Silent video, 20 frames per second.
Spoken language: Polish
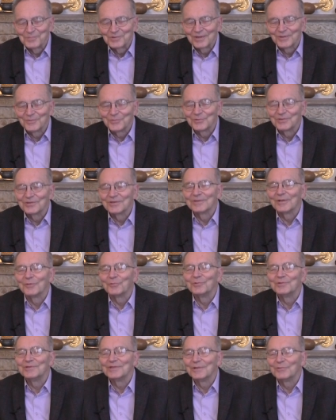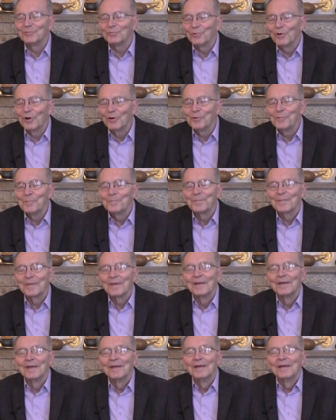przeniósł się na ulicę Długą,
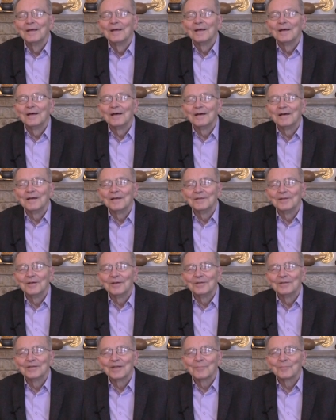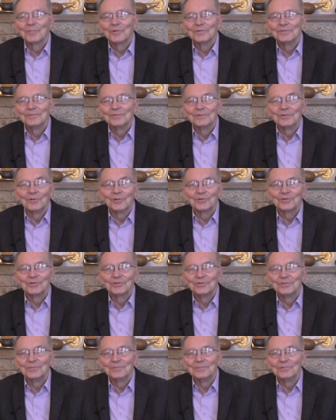e, no i tam
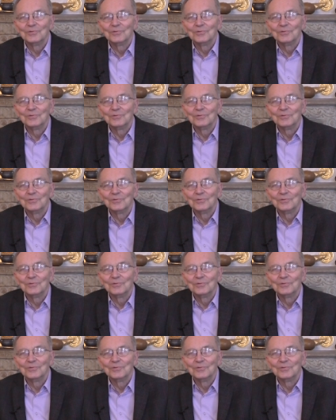goś,